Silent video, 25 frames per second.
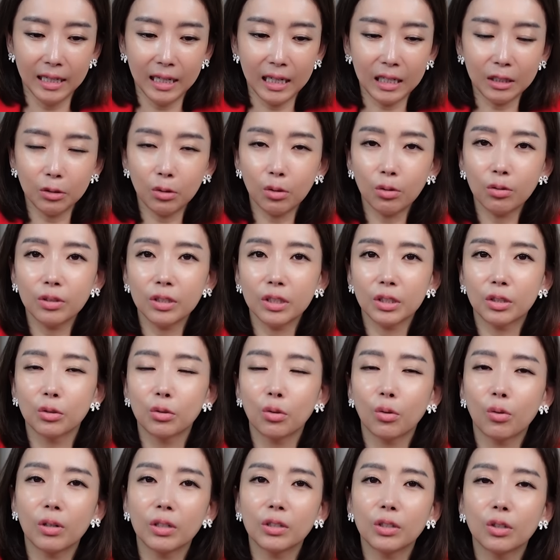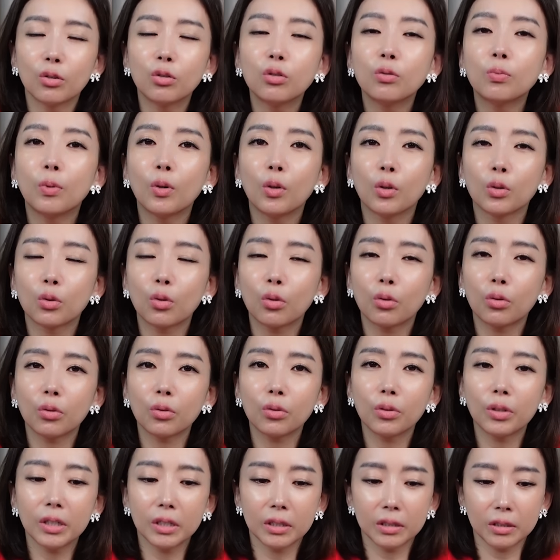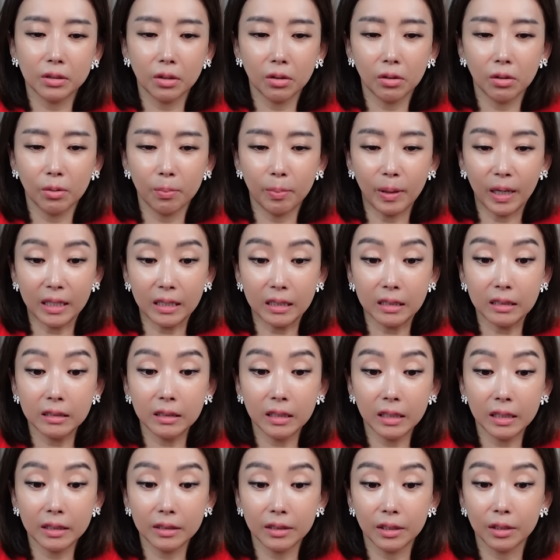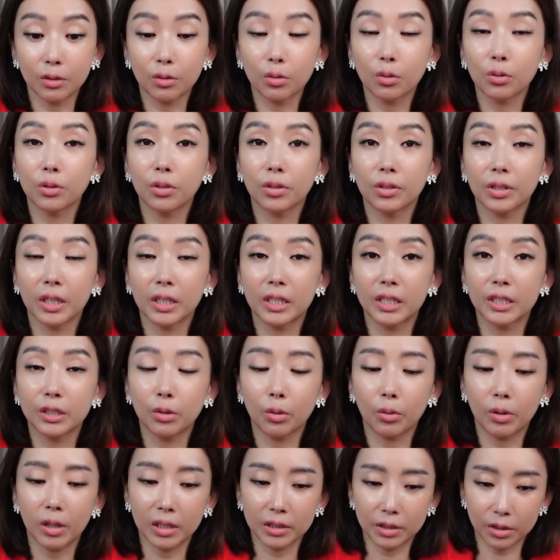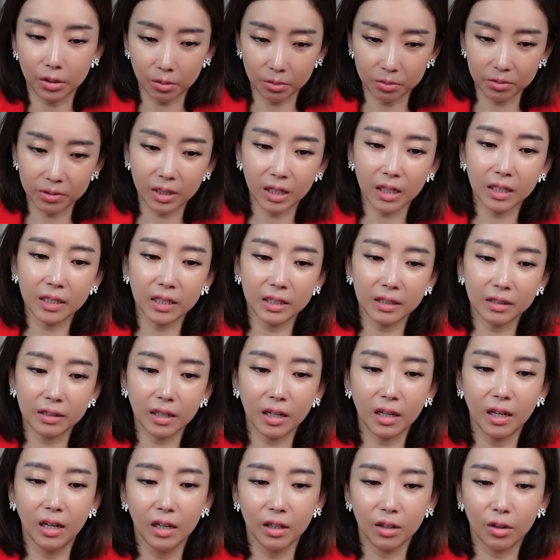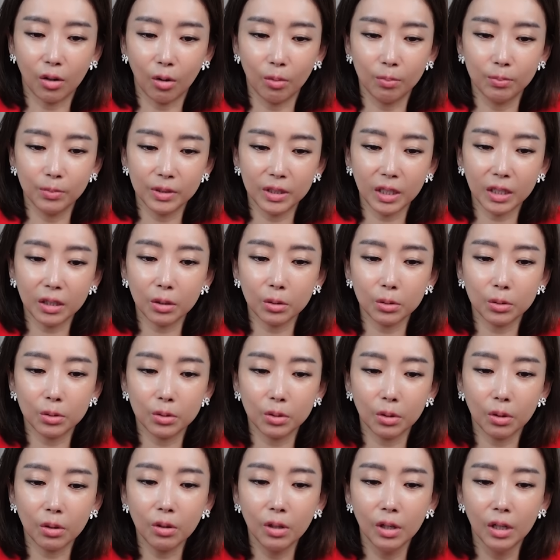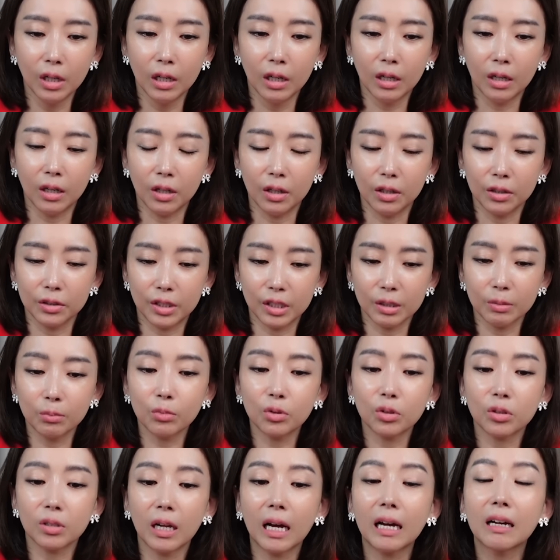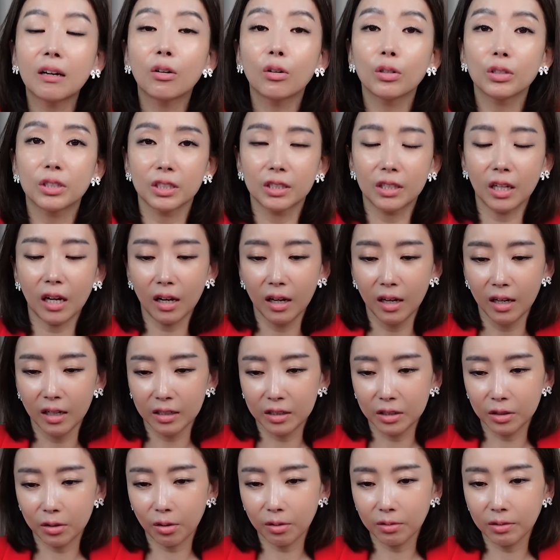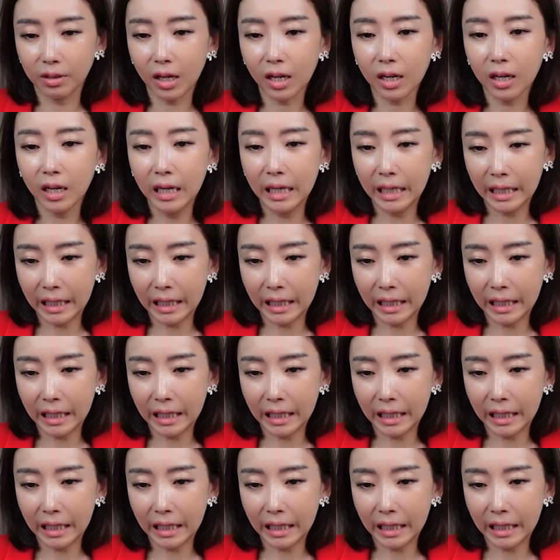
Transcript: 한동훈이 그동안의 후보 토론회에서 박근혜 대통령의 기소가 정당했다. 검사로서 어, 직무를 한 것이다. 그러나